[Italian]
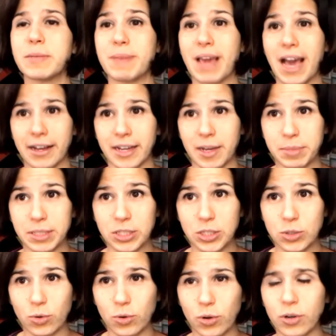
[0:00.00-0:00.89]
di Bianca
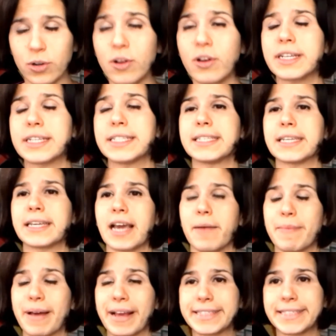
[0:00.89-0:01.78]
Pizzorno che si
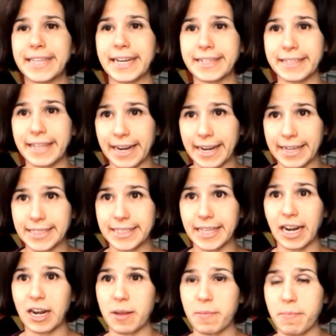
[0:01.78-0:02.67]
chiama
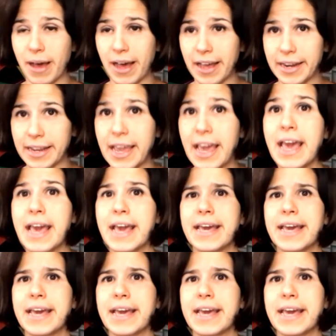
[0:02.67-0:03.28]
Extraterrestre alle pari